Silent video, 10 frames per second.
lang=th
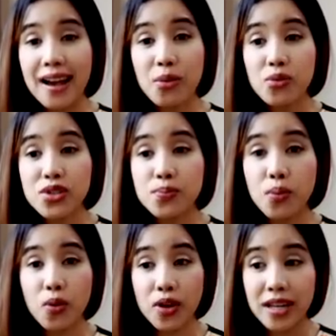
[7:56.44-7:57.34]
I was
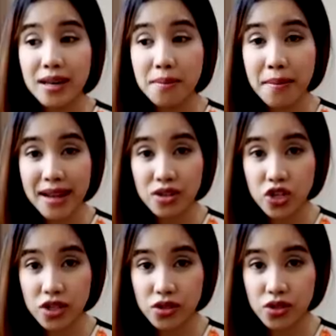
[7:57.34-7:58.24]
born in
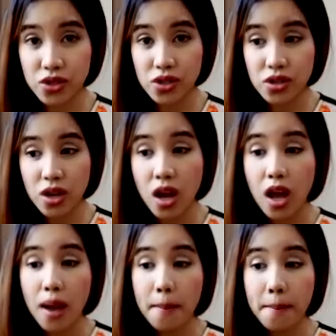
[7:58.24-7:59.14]
Manchester,
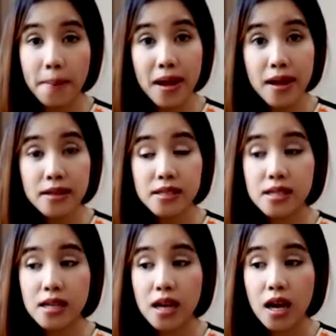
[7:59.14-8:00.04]
but
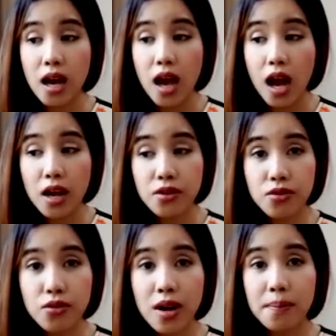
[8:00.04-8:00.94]
I
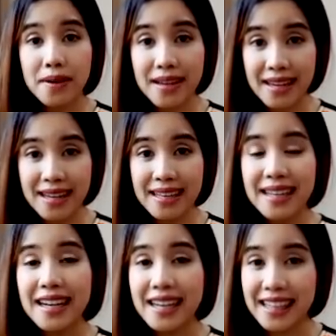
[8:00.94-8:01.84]
grew up in
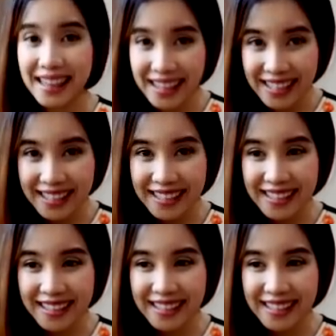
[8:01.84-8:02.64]
London.